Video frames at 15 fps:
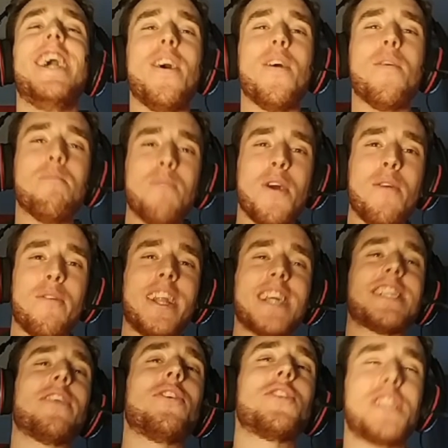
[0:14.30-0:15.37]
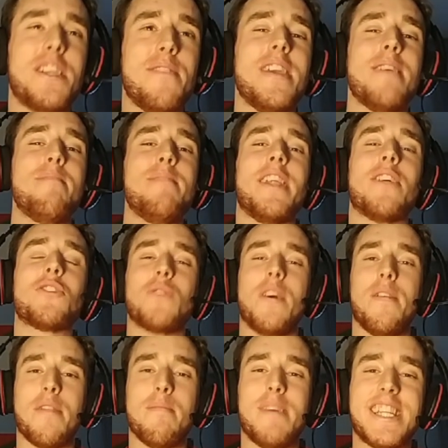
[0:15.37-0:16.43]
Muy buenas a todos y bienvenidos una
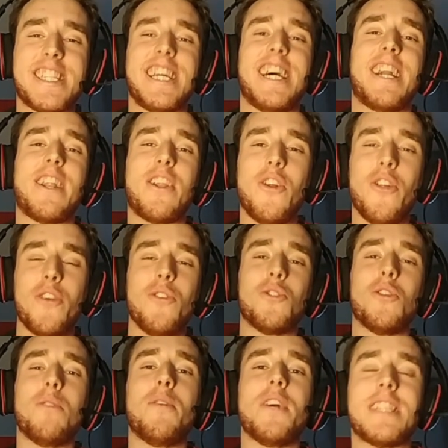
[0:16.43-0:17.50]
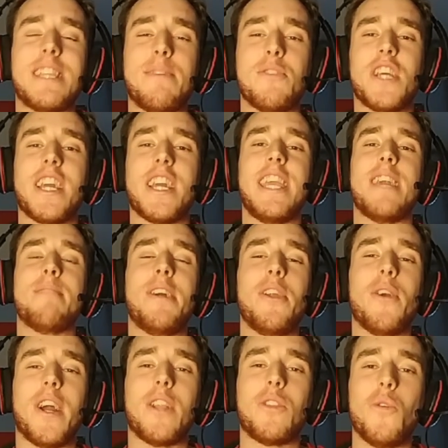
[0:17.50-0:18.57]
vez más a Rodo YouTube. Hoy estamos aquí en
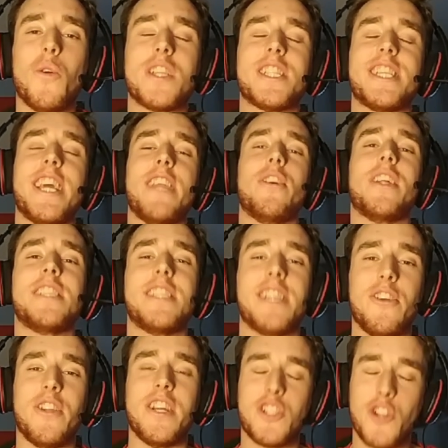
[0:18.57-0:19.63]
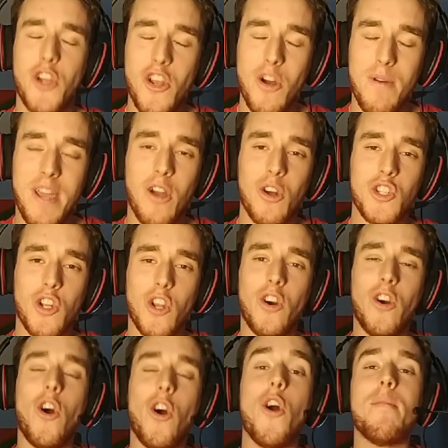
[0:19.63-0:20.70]
Mario Kart Tour. Señoras y señores, hoy no vengo
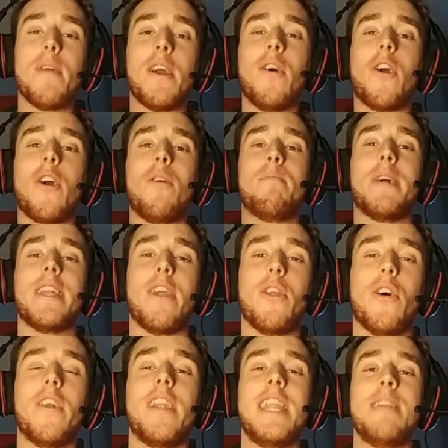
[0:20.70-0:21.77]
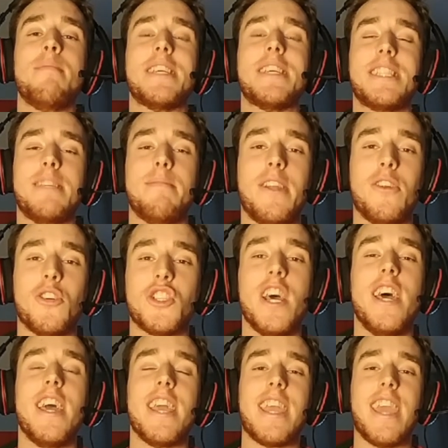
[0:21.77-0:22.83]
solo, hoy vengo acompañado ni más ni menos
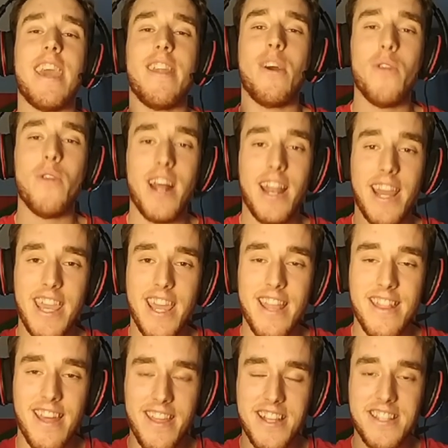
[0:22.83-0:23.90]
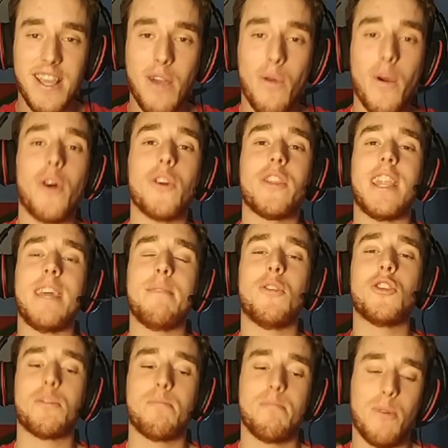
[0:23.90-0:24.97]
que de una leyenda de este juego.
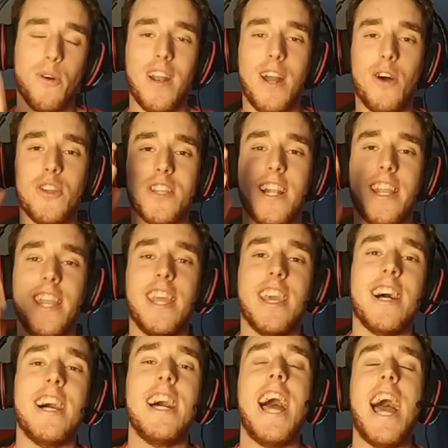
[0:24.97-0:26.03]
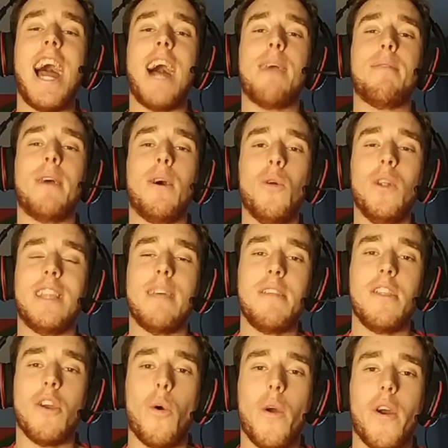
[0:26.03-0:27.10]
Tenemos por la otra línea a Baúl de
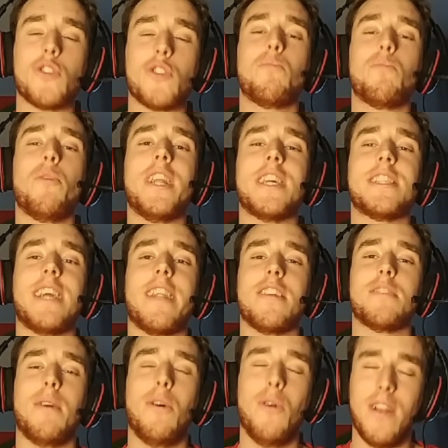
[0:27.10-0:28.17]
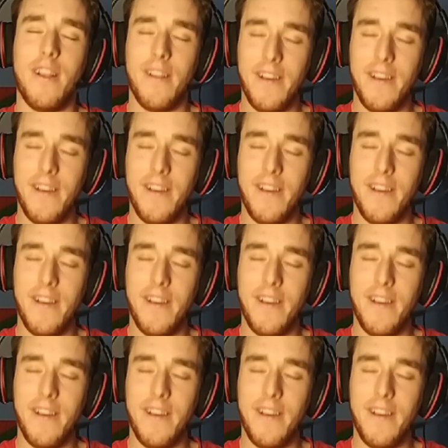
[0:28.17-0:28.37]
Videojuegos. Buenas tardes, Baúl.